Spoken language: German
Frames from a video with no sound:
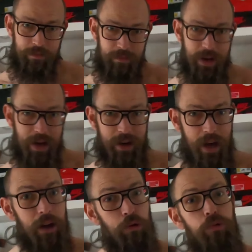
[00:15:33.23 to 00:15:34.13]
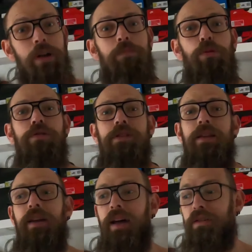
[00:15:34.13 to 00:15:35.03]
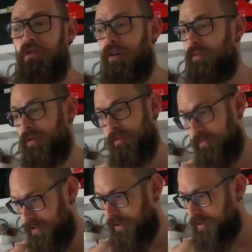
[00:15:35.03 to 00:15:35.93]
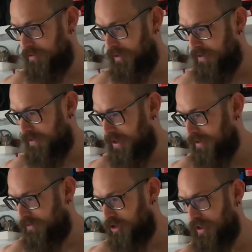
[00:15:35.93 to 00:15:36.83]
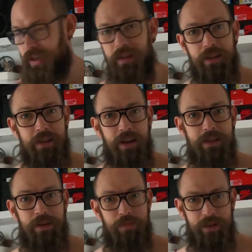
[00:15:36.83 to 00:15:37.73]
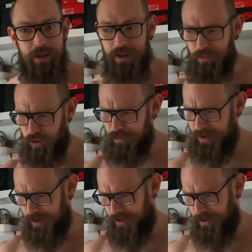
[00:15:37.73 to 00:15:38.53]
nahe an 100 Prozent rankomme, wird es nur eine Frage wahrscheinlich der Zeit sein, bis ich keinen Bock mehr hier